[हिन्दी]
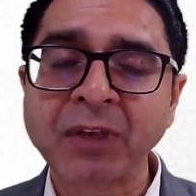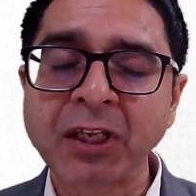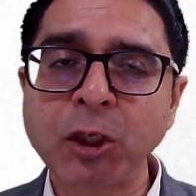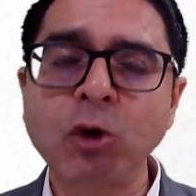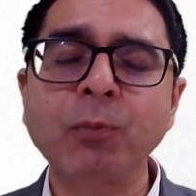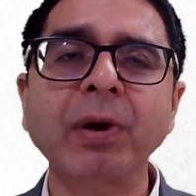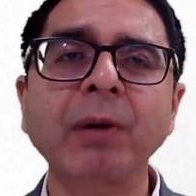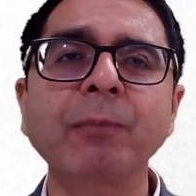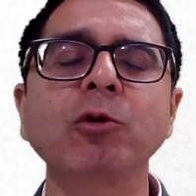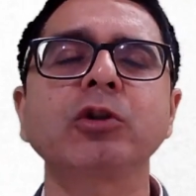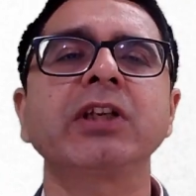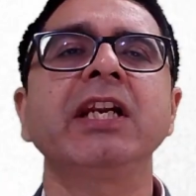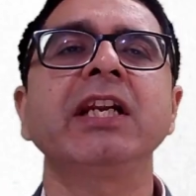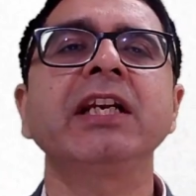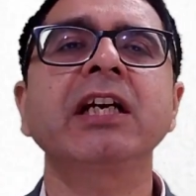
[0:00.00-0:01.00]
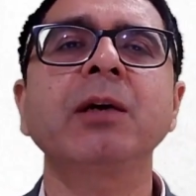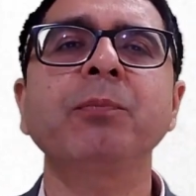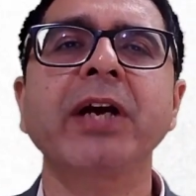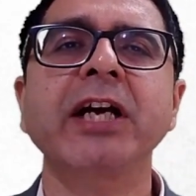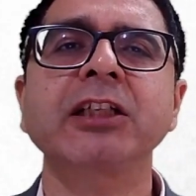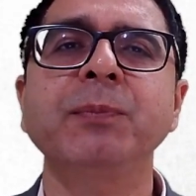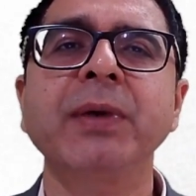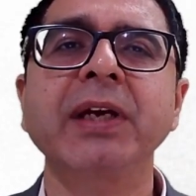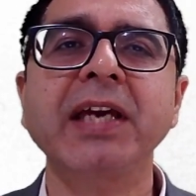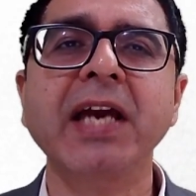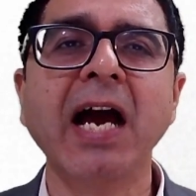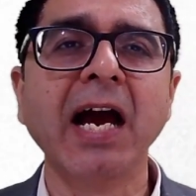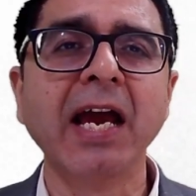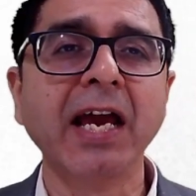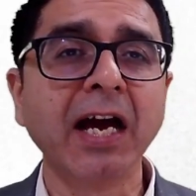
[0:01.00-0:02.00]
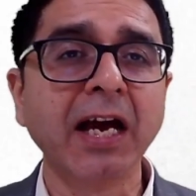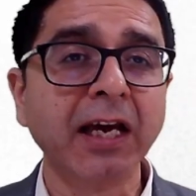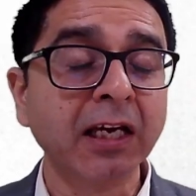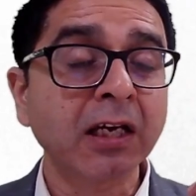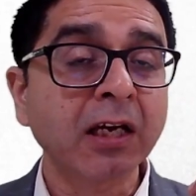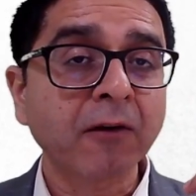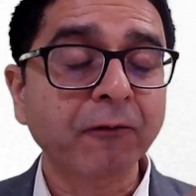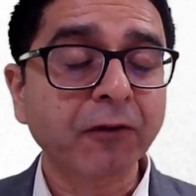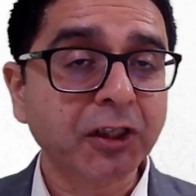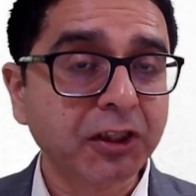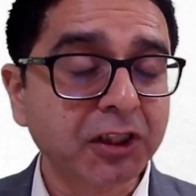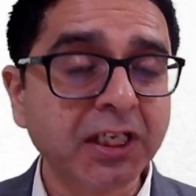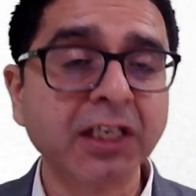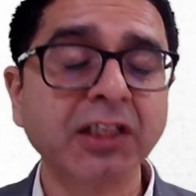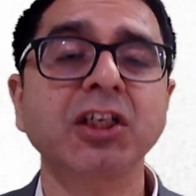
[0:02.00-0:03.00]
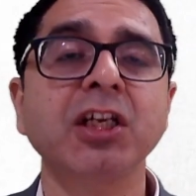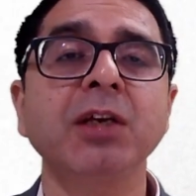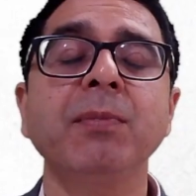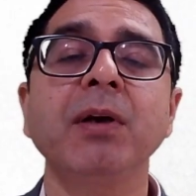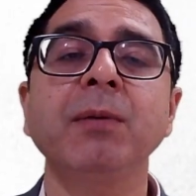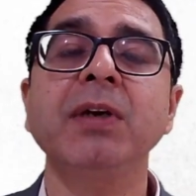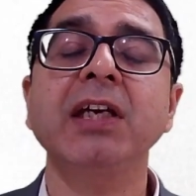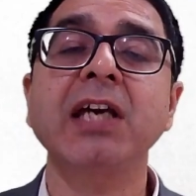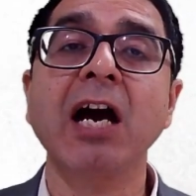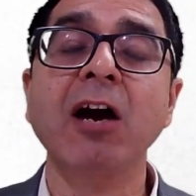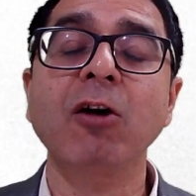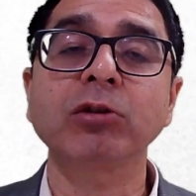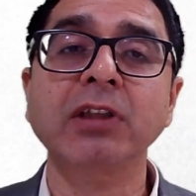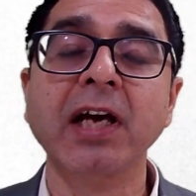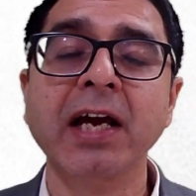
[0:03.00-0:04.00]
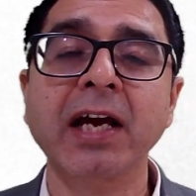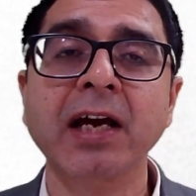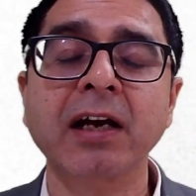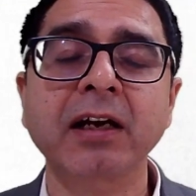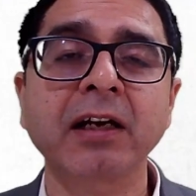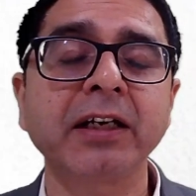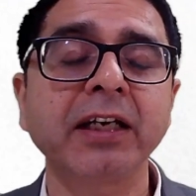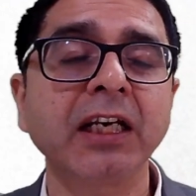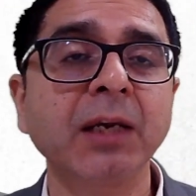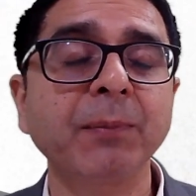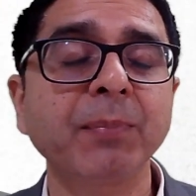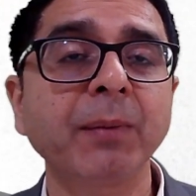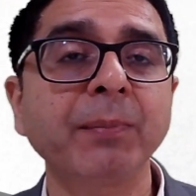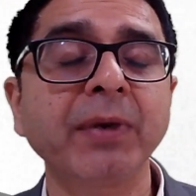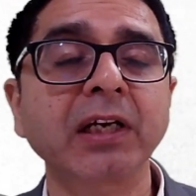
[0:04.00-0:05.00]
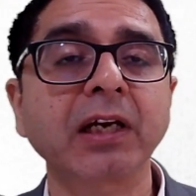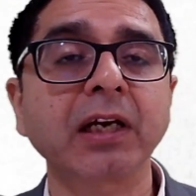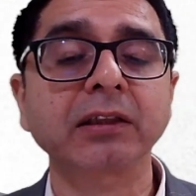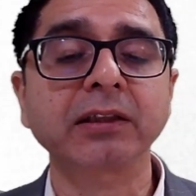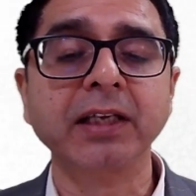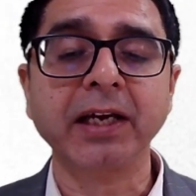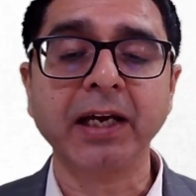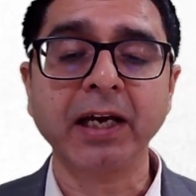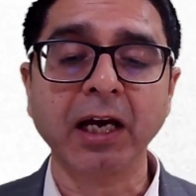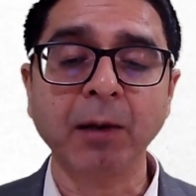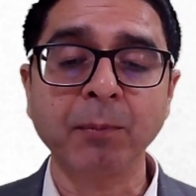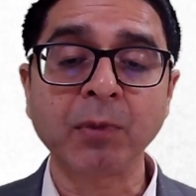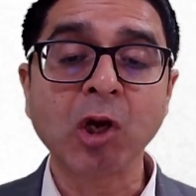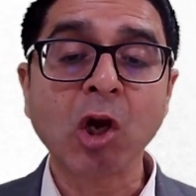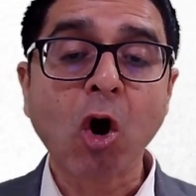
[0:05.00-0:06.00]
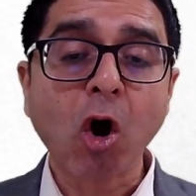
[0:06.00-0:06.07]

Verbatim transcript: न्यू प्रपोजल इनकम टैक्स में क्या आया है फिर जीएसटी में भी क्या होता है अगर डिले पेमेंट करते हैं हम